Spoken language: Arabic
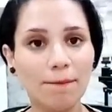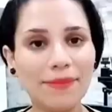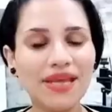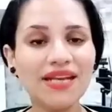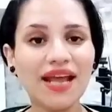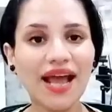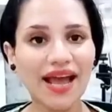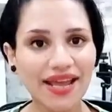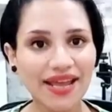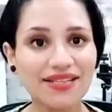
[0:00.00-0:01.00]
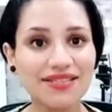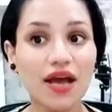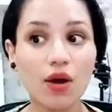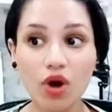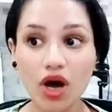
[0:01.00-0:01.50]
من
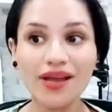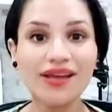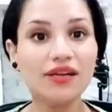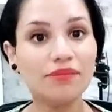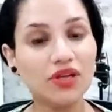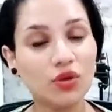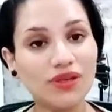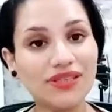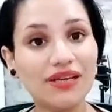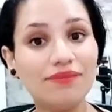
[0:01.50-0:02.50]
حياتي او اغير من الوضع